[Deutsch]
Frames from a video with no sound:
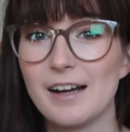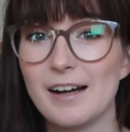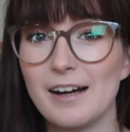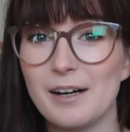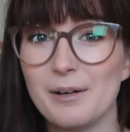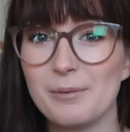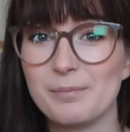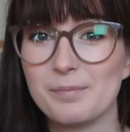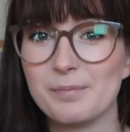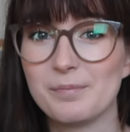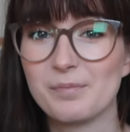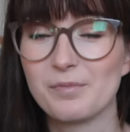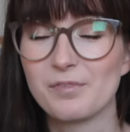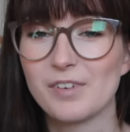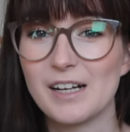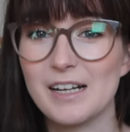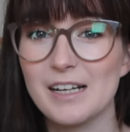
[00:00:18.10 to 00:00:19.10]

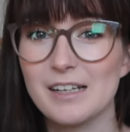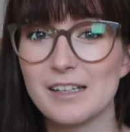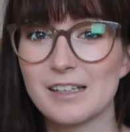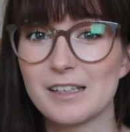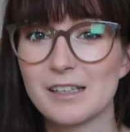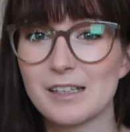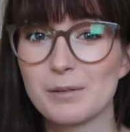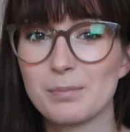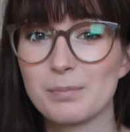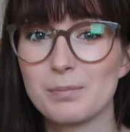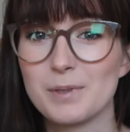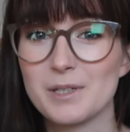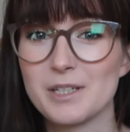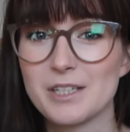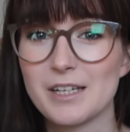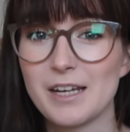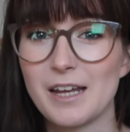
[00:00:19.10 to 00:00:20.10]
ähm, weil ich
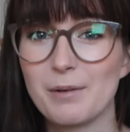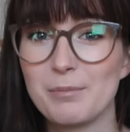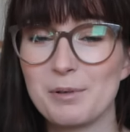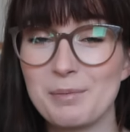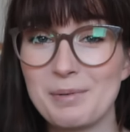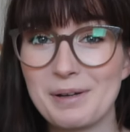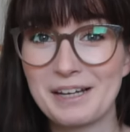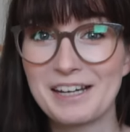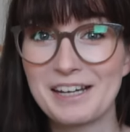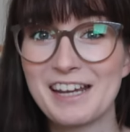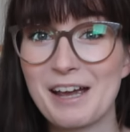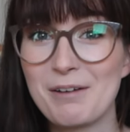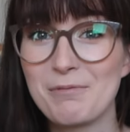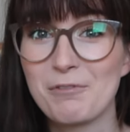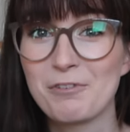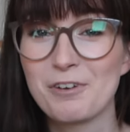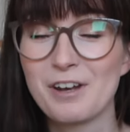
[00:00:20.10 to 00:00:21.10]
bisher mit mir
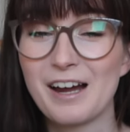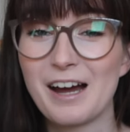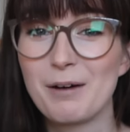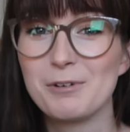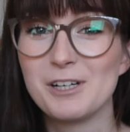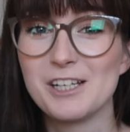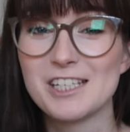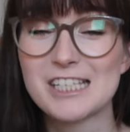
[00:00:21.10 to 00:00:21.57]
gekämpft habe.